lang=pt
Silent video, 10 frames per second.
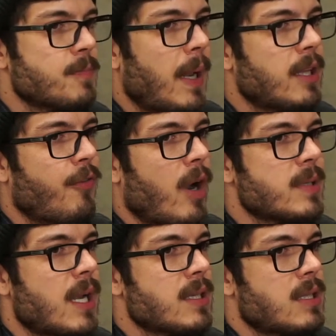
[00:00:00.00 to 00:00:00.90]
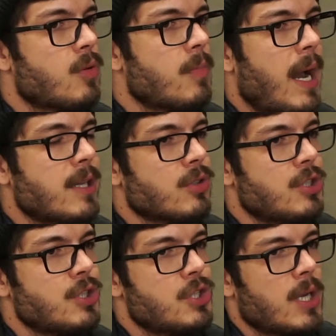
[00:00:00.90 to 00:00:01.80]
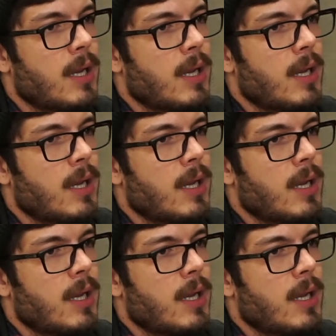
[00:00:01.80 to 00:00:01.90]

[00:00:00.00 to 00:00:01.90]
plataformas elas dão mais hoje em dia.